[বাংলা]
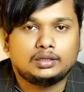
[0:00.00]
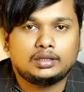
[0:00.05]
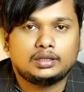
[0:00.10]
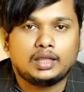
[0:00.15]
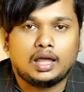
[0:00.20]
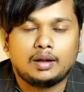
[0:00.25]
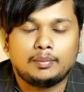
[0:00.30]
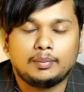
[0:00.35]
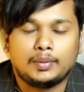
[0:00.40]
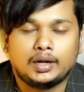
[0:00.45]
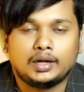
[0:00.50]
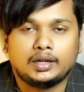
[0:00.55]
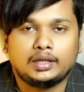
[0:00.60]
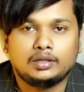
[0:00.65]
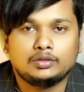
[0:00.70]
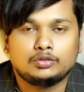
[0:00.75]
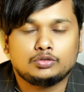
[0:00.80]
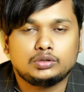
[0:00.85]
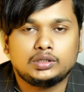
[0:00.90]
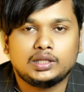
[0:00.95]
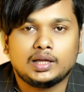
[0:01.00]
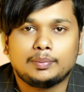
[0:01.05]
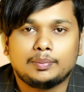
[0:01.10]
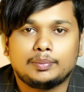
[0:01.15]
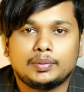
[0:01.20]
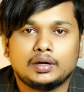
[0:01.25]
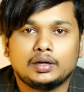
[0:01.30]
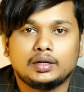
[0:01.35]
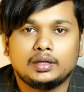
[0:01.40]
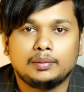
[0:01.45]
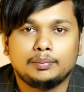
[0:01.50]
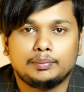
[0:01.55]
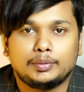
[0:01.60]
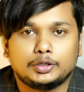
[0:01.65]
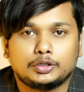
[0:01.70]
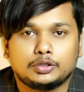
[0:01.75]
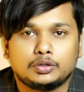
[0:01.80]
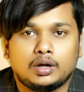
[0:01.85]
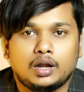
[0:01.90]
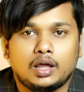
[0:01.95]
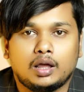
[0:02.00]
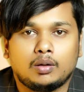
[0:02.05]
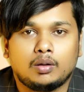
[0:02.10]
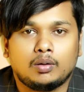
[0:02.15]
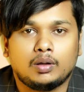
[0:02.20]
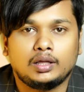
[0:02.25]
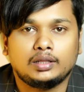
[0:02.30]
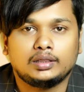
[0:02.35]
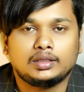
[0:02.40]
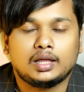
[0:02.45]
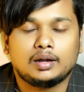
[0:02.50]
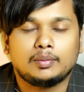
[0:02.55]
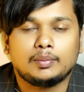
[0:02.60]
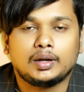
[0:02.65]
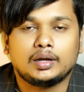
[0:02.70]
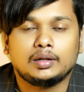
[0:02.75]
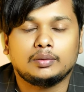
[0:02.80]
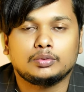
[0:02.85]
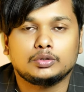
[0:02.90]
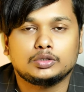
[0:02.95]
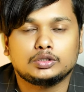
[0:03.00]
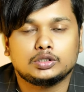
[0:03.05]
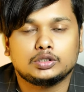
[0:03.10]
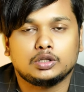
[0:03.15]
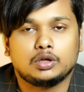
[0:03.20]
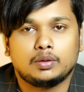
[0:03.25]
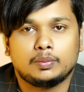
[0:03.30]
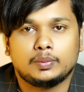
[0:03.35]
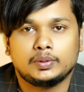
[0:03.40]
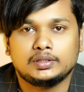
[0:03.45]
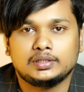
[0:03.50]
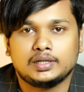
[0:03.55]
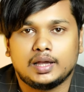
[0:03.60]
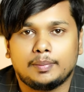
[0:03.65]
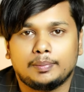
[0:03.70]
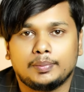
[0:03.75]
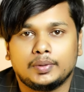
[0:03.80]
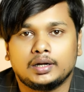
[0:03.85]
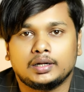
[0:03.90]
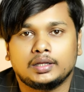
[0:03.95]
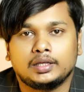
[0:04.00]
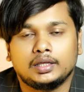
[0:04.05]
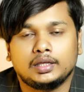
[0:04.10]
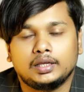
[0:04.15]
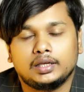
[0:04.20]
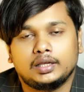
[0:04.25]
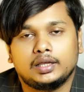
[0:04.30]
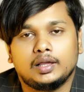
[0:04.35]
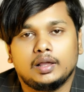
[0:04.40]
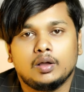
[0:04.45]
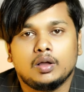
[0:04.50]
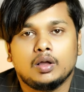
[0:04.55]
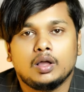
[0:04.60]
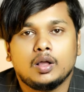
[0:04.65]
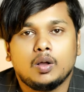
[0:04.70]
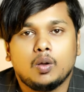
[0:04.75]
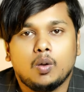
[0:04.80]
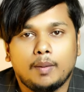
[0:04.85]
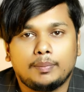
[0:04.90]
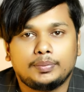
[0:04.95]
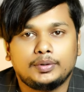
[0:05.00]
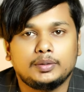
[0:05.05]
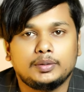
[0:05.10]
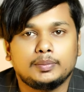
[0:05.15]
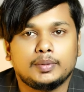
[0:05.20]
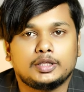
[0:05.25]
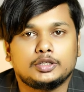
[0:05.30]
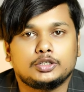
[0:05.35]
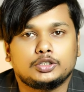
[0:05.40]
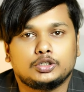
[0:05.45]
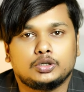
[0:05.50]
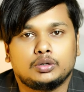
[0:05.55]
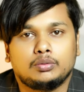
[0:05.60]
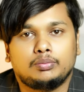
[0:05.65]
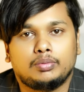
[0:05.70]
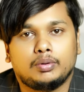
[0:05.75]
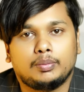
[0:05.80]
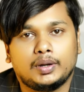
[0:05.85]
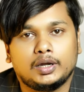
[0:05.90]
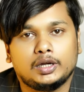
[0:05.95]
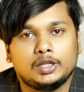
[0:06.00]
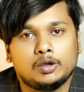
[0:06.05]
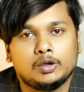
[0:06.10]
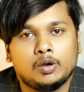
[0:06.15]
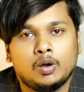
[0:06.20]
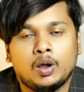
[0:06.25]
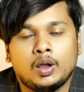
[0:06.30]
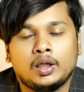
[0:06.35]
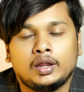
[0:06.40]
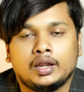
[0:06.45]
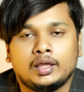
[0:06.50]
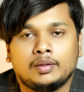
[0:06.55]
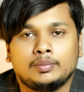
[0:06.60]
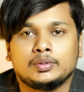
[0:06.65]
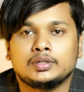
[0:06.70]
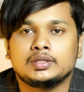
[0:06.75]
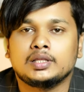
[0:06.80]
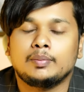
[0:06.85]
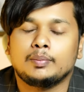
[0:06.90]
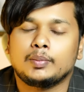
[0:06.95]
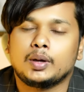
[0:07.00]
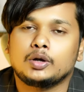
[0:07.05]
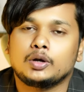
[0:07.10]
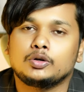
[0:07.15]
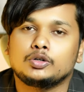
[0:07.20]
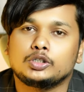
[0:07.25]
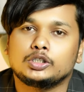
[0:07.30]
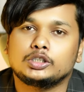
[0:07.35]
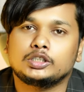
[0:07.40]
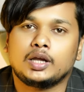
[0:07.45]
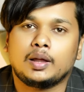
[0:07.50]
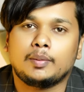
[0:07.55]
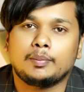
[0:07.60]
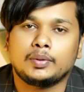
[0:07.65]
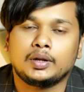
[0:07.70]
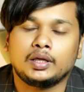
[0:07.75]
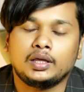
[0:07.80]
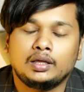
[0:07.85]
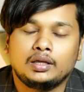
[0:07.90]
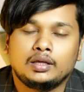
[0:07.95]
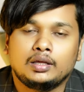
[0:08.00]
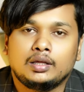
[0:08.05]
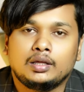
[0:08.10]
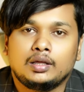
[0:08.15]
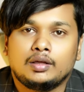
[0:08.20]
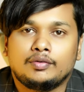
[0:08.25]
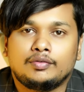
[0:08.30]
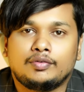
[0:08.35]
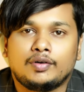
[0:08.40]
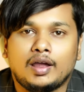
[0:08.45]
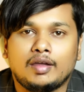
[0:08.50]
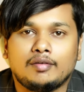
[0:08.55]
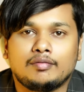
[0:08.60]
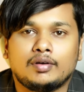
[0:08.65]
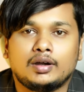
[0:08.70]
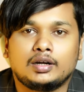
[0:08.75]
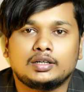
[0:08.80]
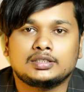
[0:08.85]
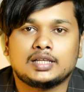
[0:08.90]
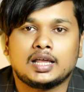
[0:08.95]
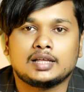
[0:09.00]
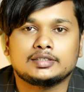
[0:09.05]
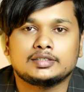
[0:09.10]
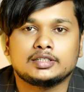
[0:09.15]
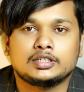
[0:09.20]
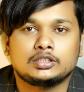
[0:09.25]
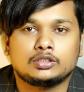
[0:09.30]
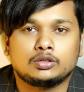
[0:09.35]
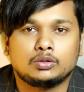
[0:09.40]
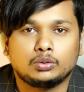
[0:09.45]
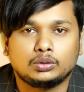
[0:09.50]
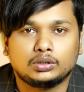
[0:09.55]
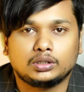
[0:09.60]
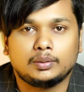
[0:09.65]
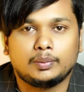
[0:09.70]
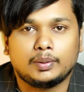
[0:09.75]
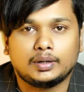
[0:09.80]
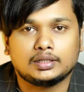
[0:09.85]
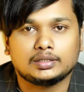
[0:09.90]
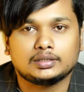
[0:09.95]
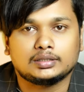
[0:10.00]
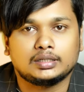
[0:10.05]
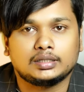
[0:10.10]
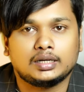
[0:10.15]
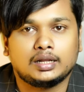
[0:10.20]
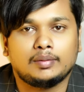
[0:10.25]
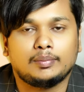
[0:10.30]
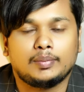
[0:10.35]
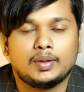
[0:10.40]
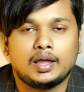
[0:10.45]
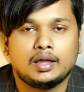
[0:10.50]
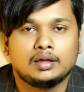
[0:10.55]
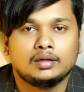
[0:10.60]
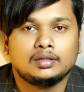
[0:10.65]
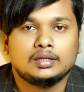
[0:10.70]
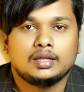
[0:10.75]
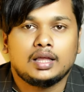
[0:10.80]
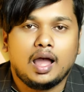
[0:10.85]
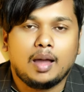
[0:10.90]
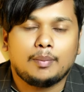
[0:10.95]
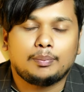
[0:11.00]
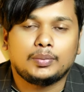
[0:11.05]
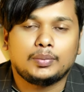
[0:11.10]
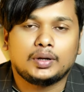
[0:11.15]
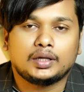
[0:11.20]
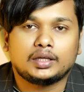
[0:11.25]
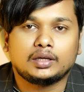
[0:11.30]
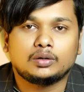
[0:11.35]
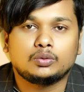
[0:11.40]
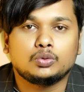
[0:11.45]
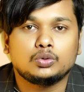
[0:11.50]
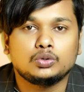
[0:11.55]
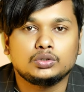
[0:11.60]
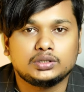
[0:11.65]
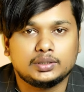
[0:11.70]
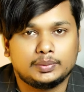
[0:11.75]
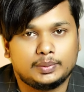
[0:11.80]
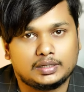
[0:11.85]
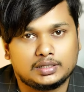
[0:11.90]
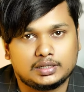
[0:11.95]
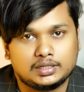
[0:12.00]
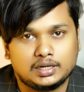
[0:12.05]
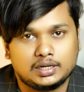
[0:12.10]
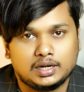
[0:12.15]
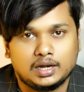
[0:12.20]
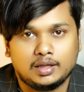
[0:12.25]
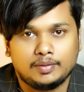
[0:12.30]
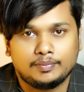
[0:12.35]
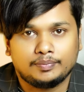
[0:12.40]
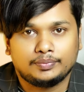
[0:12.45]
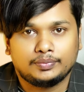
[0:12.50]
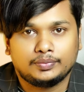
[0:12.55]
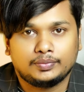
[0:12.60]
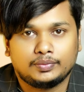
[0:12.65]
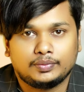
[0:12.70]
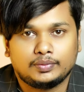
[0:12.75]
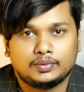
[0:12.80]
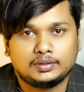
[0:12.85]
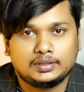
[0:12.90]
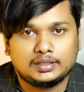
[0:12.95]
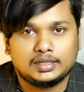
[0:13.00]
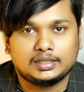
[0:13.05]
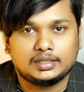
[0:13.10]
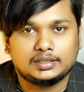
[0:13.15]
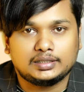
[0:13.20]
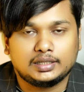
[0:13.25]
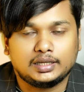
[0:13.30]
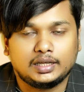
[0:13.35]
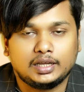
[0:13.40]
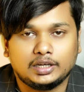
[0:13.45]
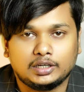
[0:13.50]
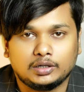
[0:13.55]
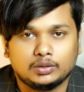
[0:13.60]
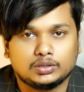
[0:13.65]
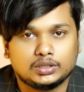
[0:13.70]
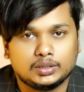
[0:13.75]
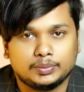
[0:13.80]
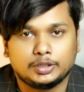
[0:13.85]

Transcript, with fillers: তার মানে যদি আপনার ইমপ্রেশন না হয় তার মানে বুঝতে হবে যে আপনার গিক অপটিমাইজেশন প্রপারলি হয় নাই বিদায় মানুষের সামনে ফাইবার সাজেস্ট করতে পারতেছে না বা আপনাকে খুঁজে পাচ্ছে না ঠিক আছে এটা হচ্ছে